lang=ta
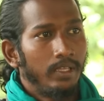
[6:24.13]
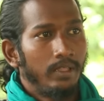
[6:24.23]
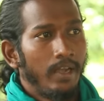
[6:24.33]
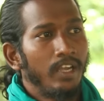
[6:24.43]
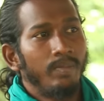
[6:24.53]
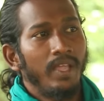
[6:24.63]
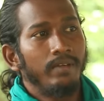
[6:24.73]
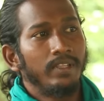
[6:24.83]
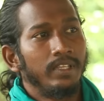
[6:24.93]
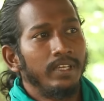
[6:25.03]
இது ரெண்டுமே
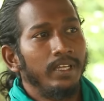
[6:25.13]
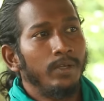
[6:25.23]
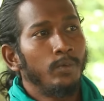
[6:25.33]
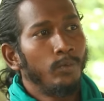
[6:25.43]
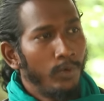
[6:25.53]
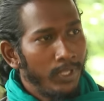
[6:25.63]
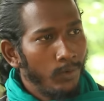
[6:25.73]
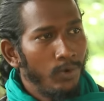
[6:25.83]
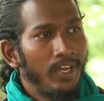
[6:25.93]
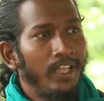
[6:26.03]
வந்து
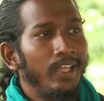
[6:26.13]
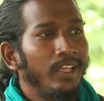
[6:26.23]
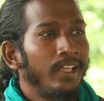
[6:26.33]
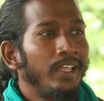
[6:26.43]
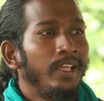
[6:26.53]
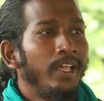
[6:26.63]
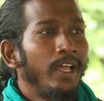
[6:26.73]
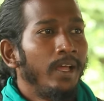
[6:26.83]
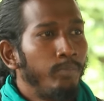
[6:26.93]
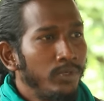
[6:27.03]
உயிருள்ள
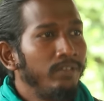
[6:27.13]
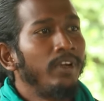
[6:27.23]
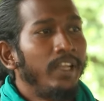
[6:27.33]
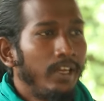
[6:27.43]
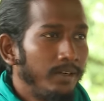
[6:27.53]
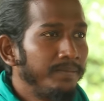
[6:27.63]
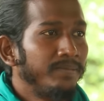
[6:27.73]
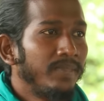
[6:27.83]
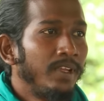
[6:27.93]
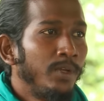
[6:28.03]
பூச்சி விரட்டிகள்
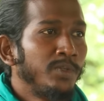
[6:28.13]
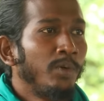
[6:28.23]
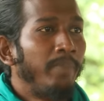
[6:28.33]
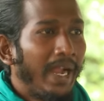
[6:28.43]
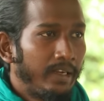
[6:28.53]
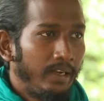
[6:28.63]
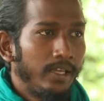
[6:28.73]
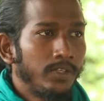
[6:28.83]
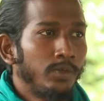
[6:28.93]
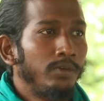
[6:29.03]
ஸோ
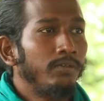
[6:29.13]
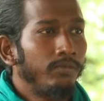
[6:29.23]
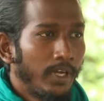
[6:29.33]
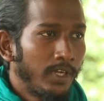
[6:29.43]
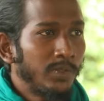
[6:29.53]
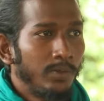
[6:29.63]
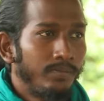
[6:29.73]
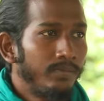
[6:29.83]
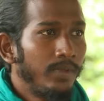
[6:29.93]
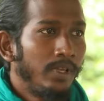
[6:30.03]
பாக்டீரியாஸும் ஃபங்கஸும்
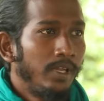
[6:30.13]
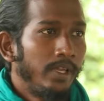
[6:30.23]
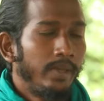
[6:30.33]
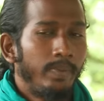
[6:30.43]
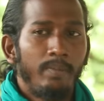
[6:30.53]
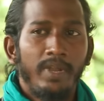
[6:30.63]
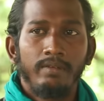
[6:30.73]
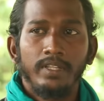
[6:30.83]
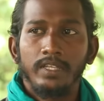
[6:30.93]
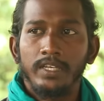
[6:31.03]
இப்போ எப்படி
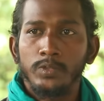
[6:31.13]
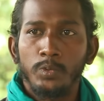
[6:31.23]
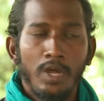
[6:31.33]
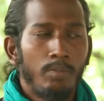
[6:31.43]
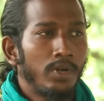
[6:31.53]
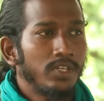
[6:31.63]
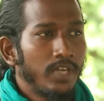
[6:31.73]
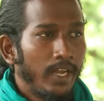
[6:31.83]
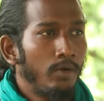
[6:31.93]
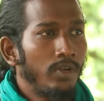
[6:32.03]
வந்து சூடமோனா
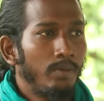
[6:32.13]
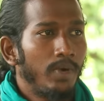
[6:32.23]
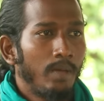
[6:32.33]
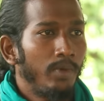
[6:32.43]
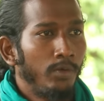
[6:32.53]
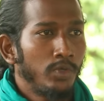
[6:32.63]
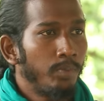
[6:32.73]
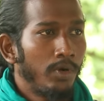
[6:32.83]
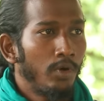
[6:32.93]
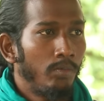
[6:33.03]
ஸ்ட்ரைக்கோடர்மா நம்ம யூஸ்
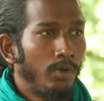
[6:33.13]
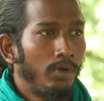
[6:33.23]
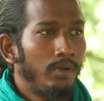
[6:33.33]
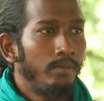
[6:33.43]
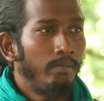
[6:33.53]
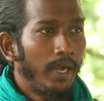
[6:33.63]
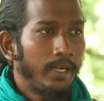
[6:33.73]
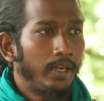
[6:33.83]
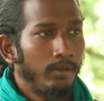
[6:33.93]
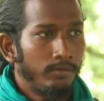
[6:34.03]
பண்ணுறோமோ
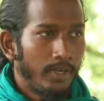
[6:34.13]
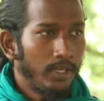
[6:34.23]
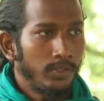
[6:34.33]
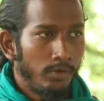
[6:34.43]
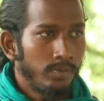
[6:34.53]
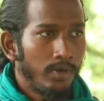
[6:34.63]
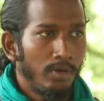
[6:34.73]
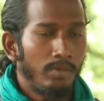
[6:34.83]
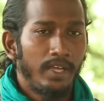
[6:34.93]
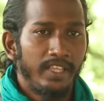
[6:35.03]
பாக்டீரியாவும் ஃபங்கஸ் யூஸ்
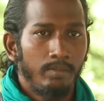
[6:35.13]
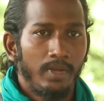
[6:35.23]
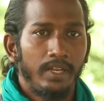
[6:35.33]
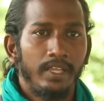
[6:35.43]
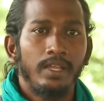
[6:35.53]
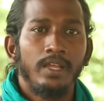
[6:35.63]
பண்ணுறோமோ அதே மாதிரி